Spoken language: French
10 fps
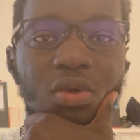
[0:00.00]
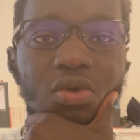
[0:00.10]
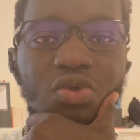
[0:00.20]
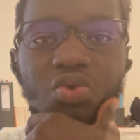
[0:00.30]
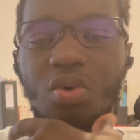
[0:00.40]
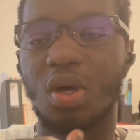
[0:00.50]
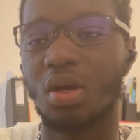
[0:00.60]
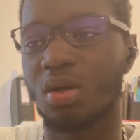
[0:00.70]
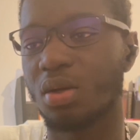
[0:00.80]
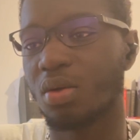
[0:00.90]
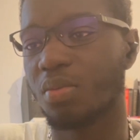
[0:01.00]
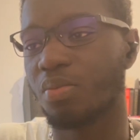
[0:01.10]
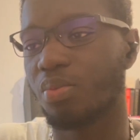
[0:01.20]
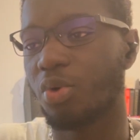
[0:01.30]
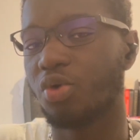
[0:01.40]
soit
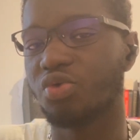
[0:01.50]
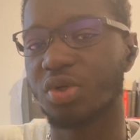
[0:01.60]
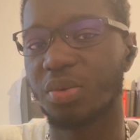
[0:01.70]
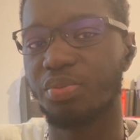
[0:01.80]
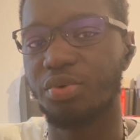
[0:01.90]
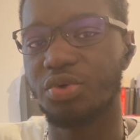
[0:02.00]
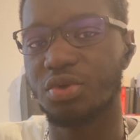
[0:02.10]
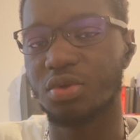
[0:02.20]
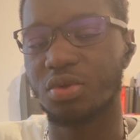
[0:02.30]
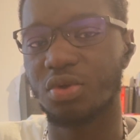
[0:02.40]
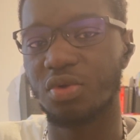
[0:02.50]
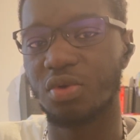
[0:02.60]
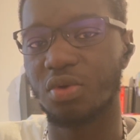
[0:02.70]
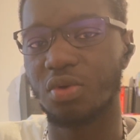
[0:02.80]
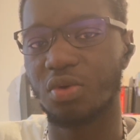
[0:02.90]
produire plus
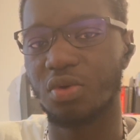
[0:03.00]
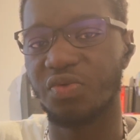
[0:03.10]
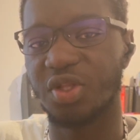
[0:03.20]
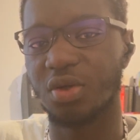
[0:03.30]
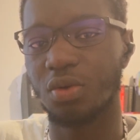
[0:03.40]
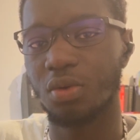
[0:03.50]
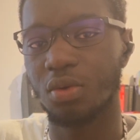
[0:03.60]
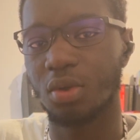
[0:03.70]
de vidéos